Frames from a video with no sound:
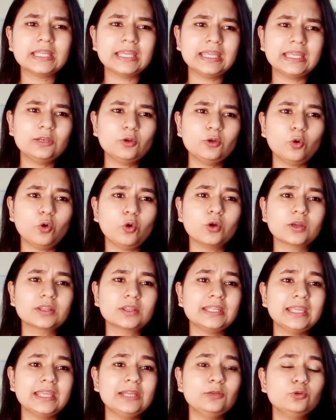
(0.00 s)
को तेल और
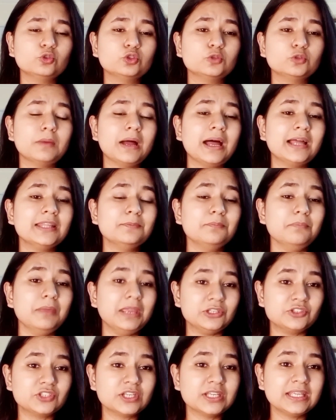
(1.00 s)
तेल उत्पाद
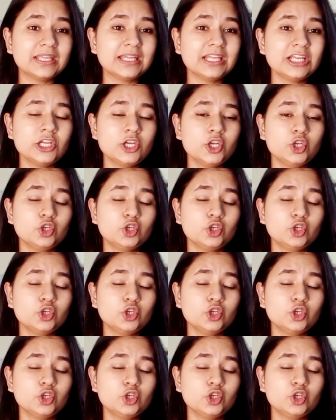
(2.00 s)
बेचेंगे